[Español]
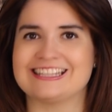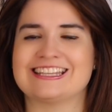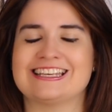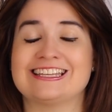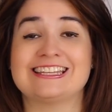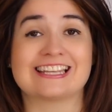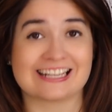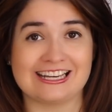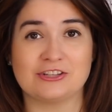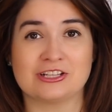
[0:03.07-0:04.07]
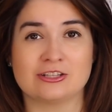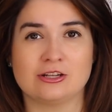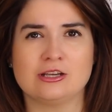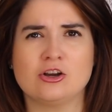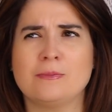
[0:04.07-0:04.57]
idea de regalo
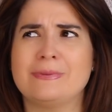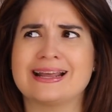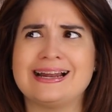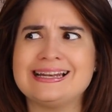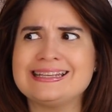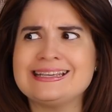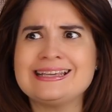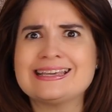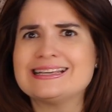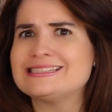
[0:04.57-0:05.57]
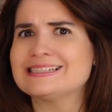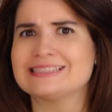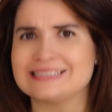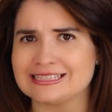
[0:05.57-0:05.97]
tecnológico para alguien que ya